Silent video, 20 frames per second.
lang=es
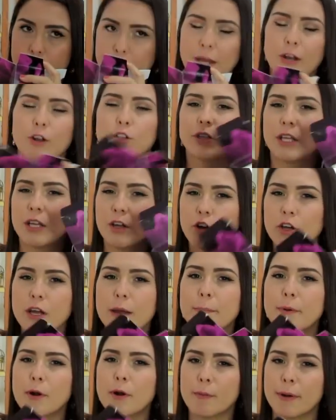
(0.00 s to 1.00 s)
pero tengo
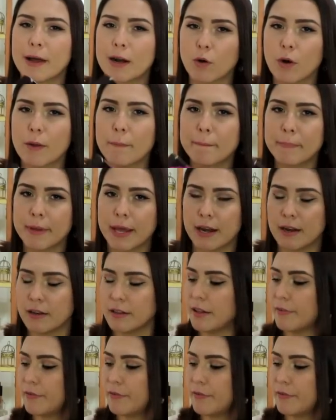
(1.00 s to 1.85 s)
que probarlo en piel.